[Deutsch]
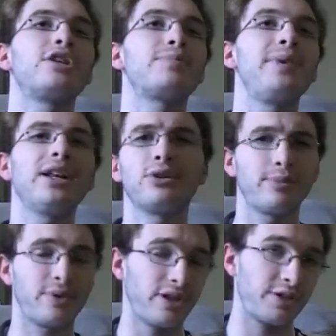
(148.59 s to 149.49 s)
Spiegel und
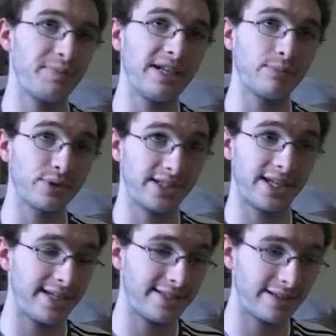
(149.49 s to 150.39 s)
über den Spiegel muss ich ja
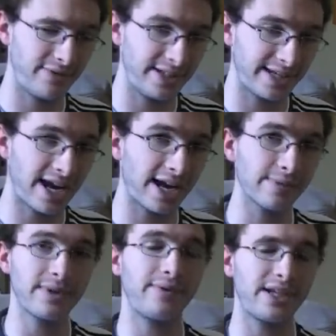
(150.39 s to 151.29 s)
nicht sehr viel
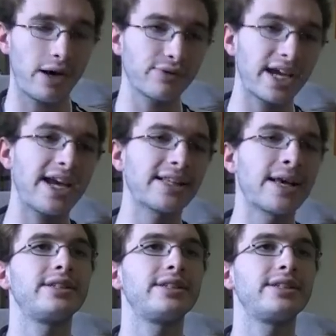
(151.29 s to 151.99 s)
sagen. Der wird aufgehängt.